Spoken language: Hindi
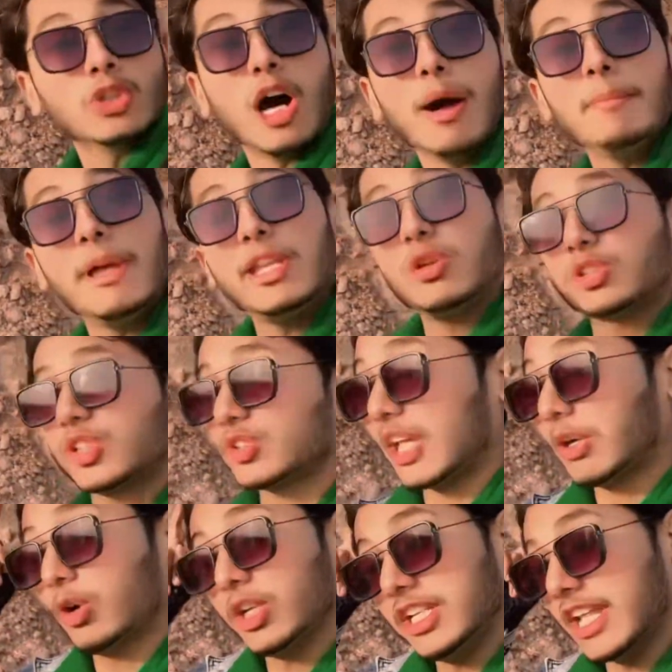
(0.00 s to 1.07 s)
तो अब मेरी उसके
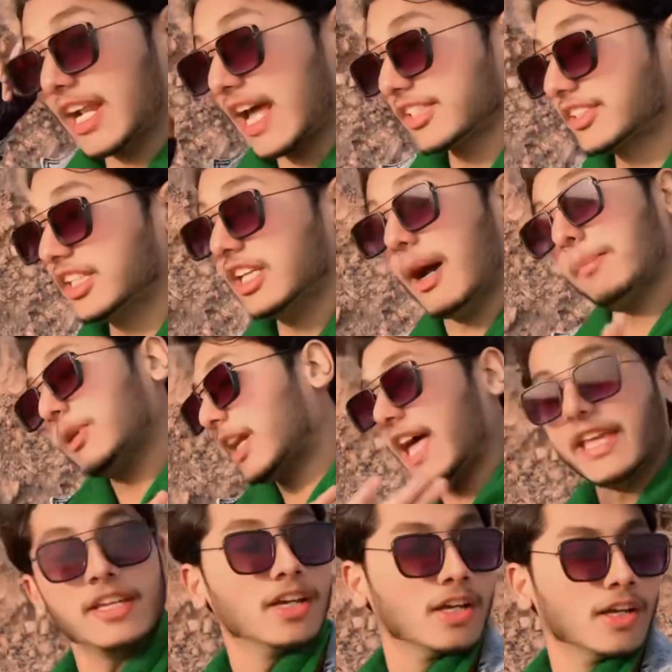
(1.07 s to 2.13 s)
साथ होगी नाराजगी अब लड़ाई